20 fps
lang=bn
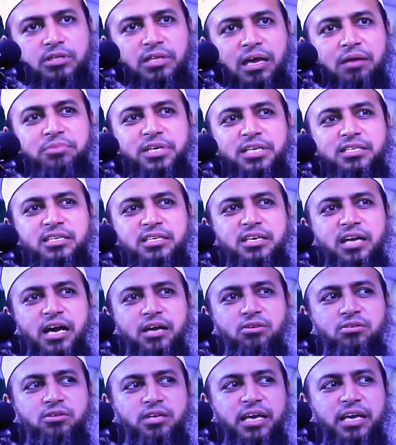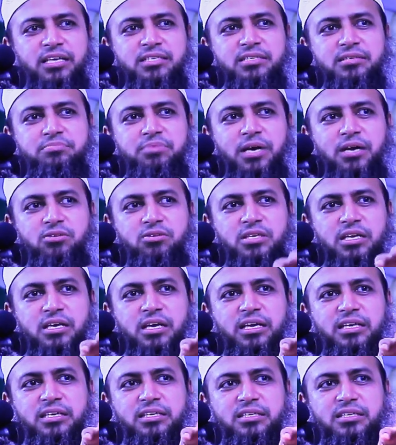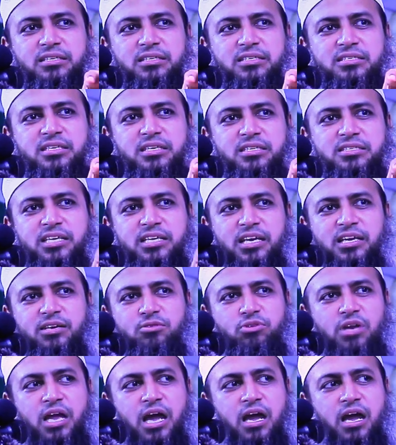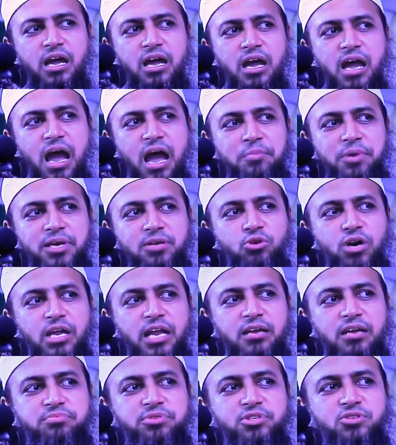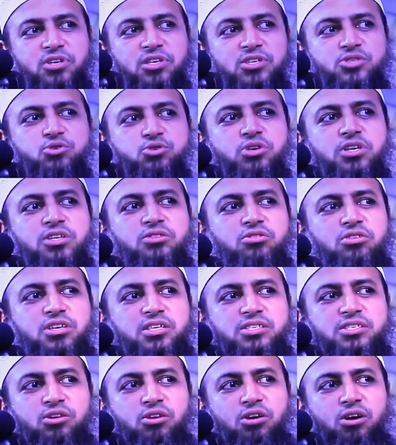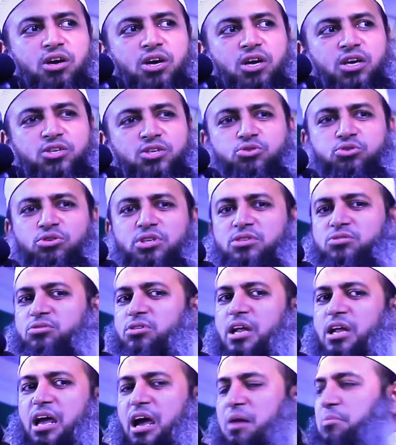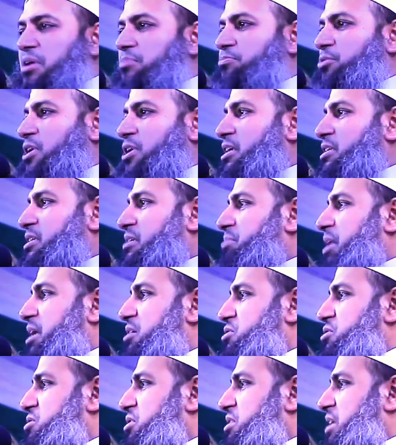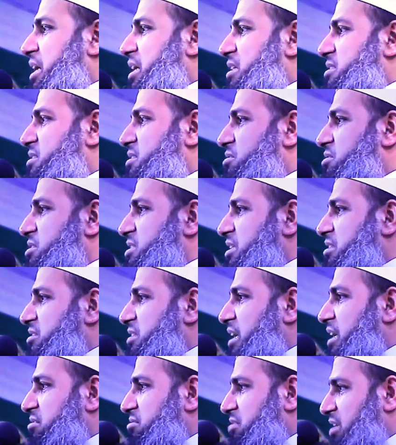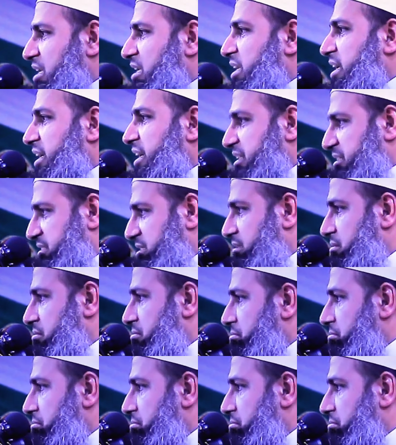থামিয়েছি কারণ এই যে বারোটা এই ছেলেগুলা আমার গলার ভিতরে ছুরি ধরেছিল ছুরি ধরে আমার পকেটে বারোশো টাকা ছিল ছিনতাই করে নিয়ে গেছে